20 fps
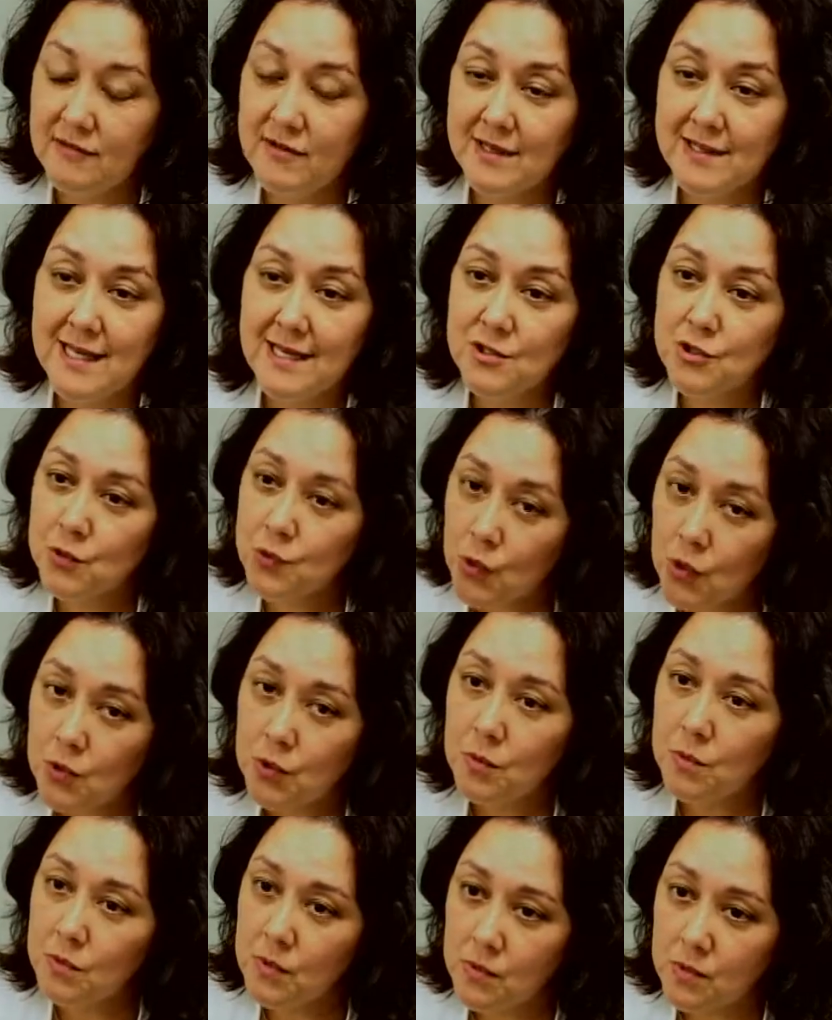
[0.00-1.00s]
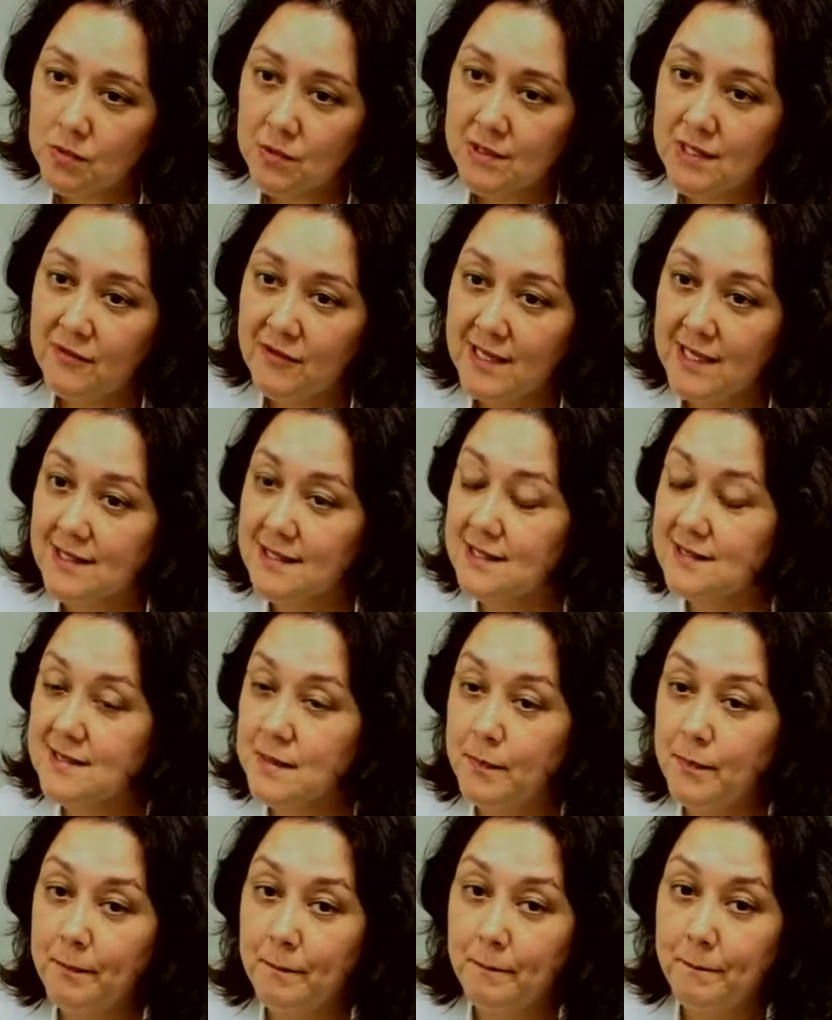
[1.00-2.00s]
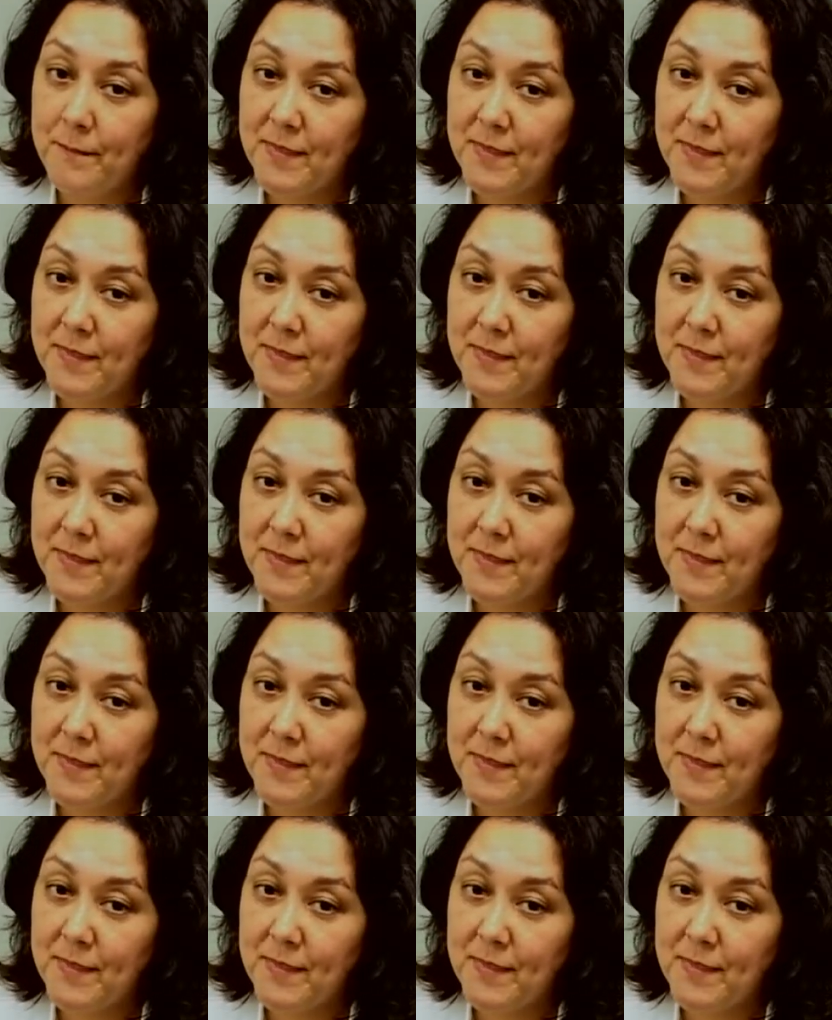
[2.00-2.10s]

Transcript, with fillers: Na verdade, todo mundo deveria ter esse,